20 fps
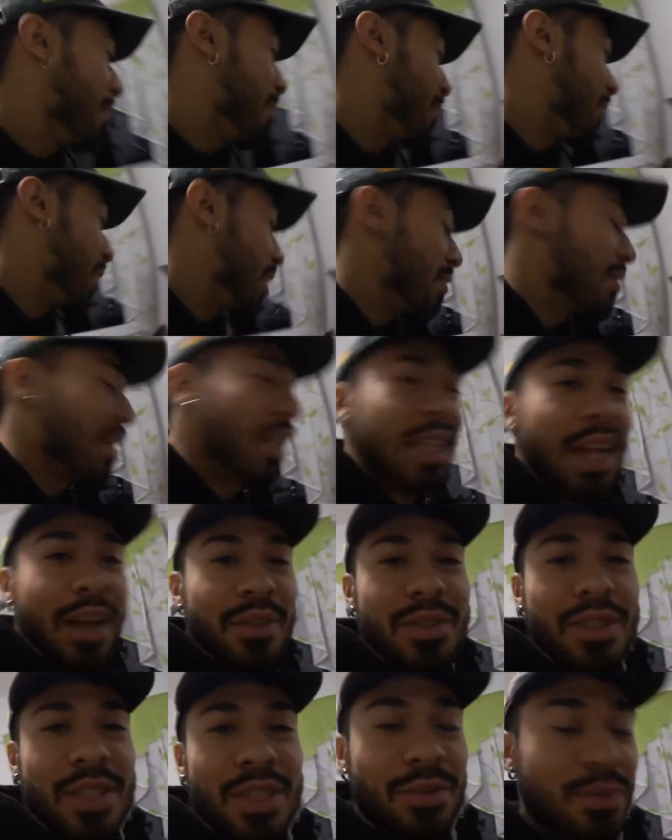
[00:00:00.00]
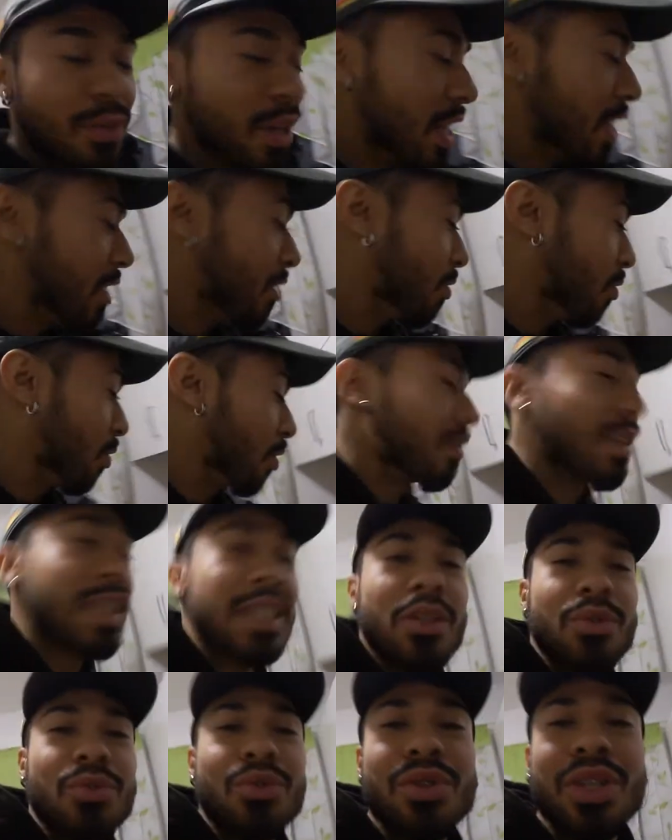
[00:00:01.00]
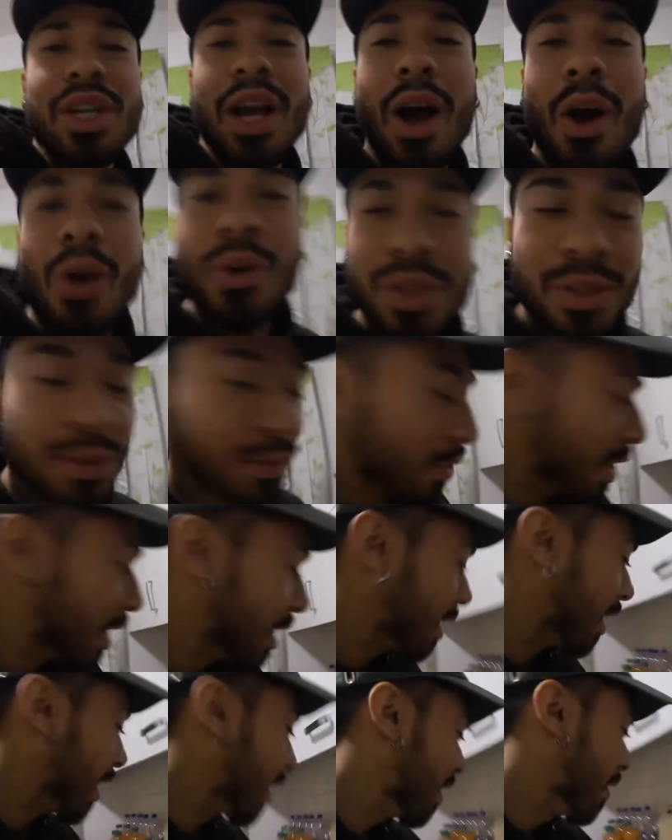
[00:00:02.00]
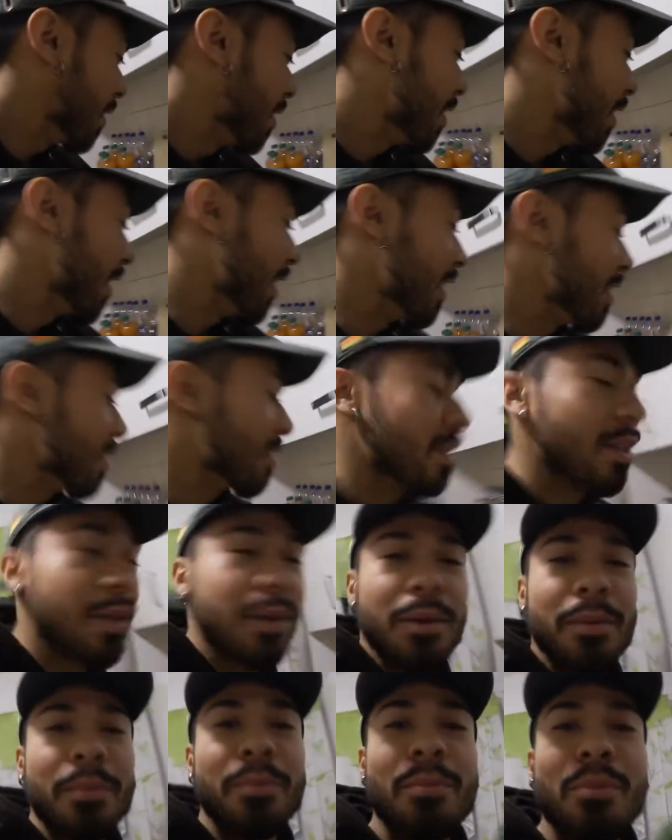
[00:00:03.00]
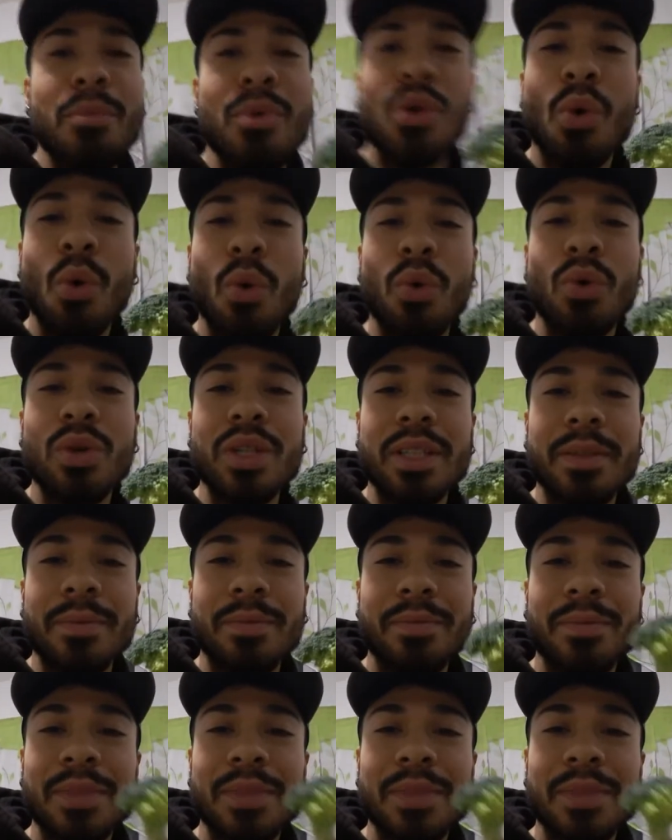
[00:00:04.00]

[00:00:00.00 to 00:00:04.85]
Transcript: Deswegen darf es nicht fehlen. Und was natürlich auch nicht fehlen kann, ist Brokkoli.